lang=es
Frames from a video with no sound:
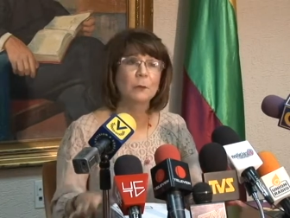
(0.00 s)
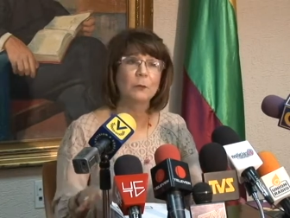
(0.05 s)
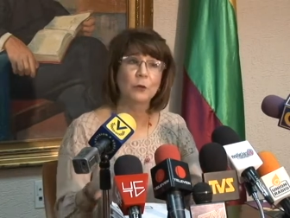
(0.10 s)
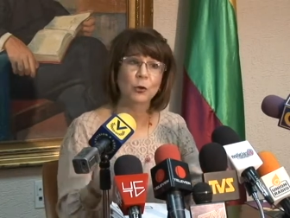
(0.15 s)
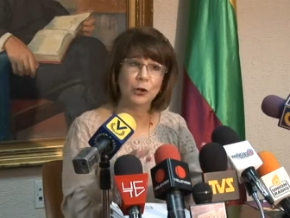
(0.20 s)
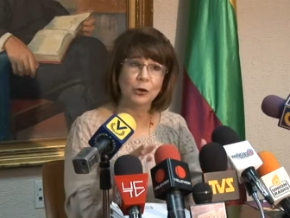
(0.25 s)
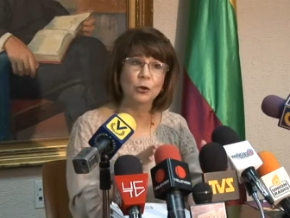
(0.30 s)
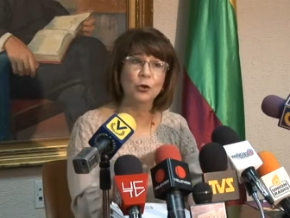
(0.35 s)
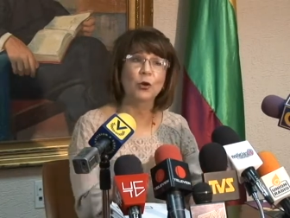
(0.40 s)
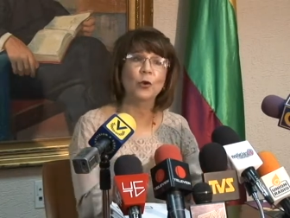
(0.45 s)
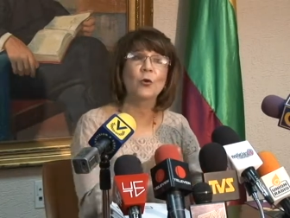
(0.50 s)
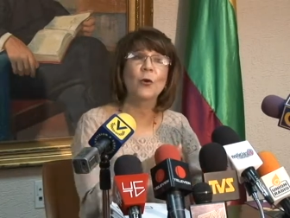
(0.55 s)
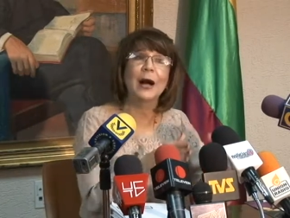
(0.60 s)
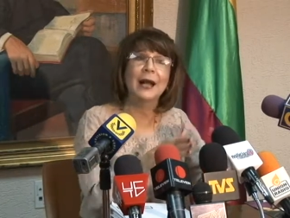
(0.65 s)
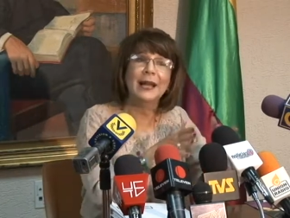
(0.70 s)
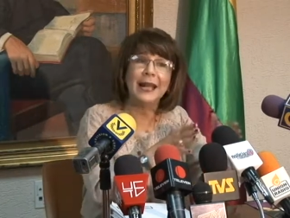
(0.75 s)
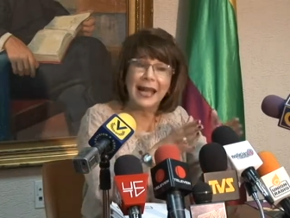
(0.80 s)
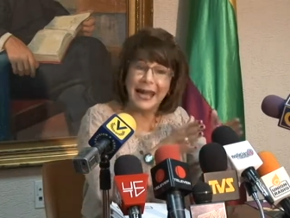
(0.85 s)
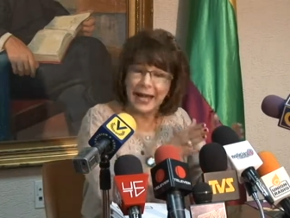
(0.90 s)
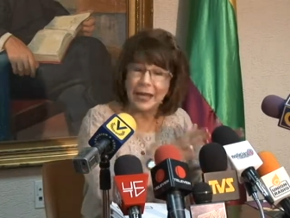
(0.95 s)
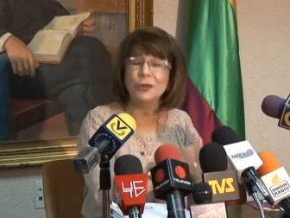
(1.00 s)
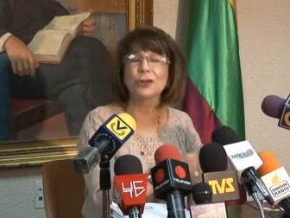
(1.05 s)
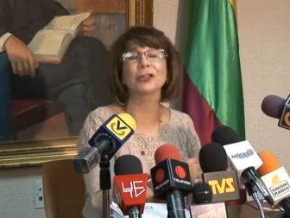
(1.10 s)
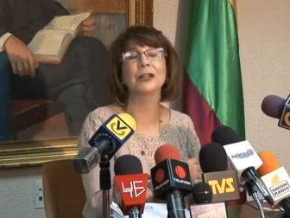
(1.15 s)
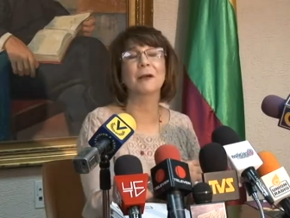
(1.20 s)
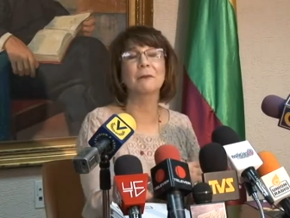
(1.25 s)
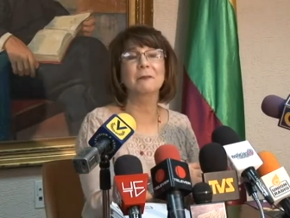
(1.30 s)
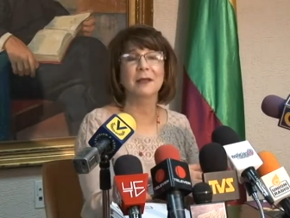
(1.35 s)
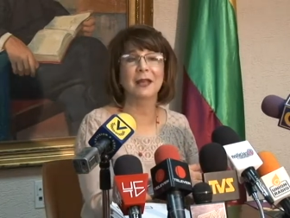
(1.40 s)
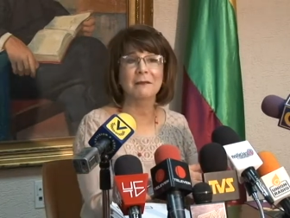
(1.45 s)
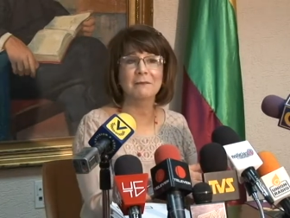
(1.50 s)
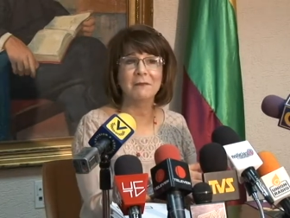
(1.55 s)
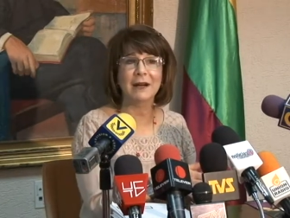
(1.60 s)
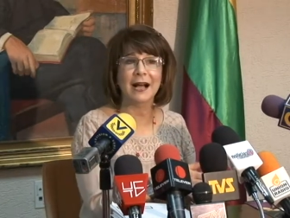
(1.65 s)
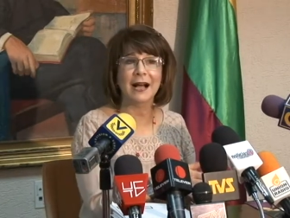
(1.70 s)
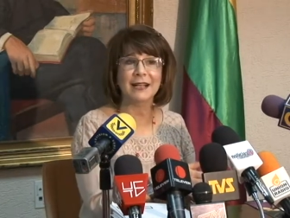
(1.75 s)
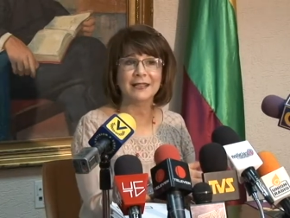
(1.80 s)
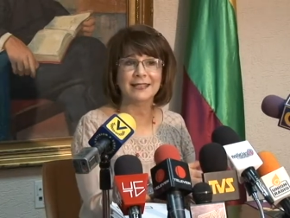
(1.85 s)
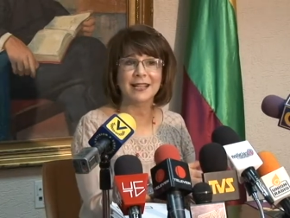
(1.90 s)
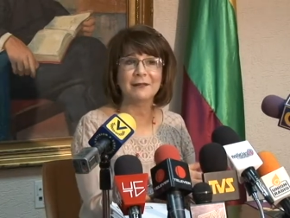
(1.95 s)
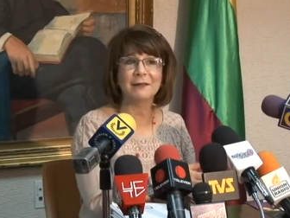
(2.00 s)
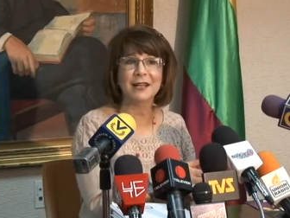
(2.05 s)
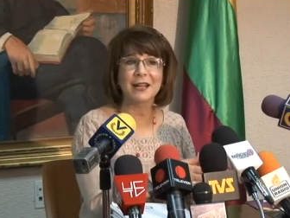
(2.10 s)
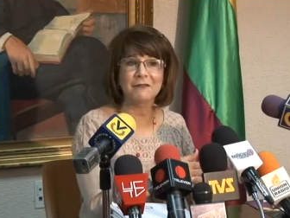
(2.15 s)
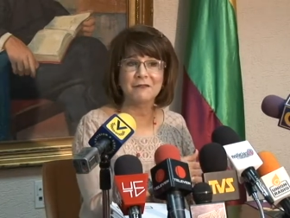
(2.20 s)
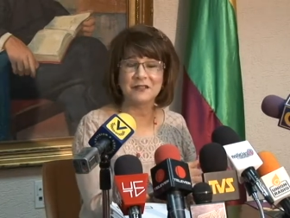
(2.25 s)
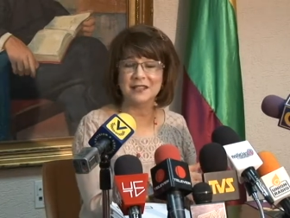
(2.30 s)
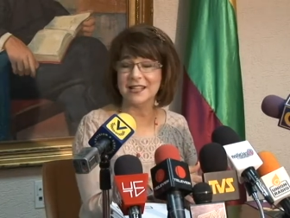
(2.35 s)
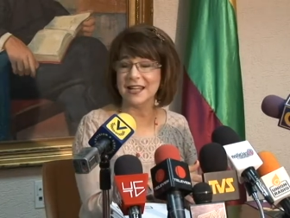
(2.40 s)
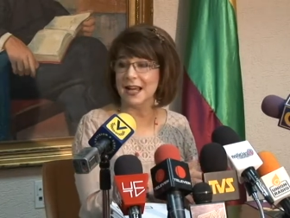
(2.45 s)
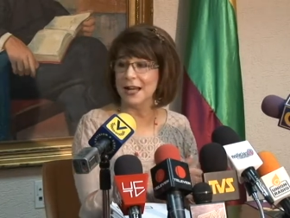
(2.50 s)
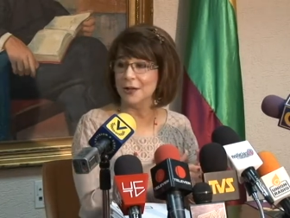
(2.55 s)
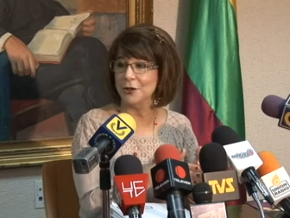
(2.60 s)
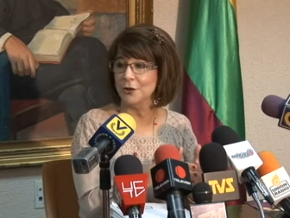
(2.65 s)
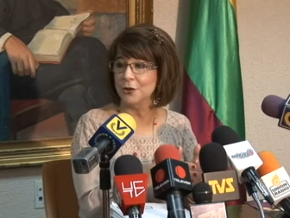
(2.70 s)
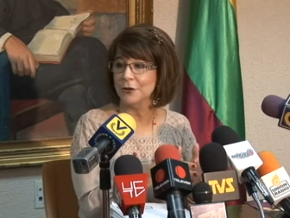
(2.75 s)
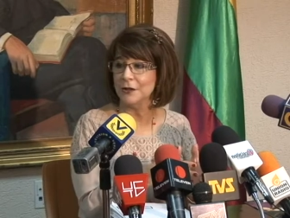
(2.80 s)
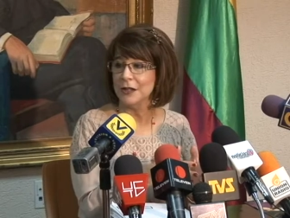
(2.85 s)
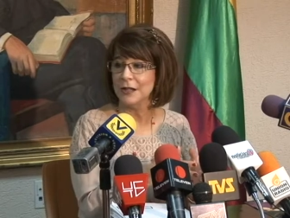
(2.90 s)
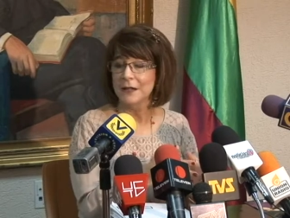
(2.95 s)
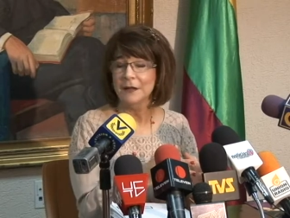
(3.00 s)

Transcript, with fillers: por lo cual ellos también van a ser beneficiarios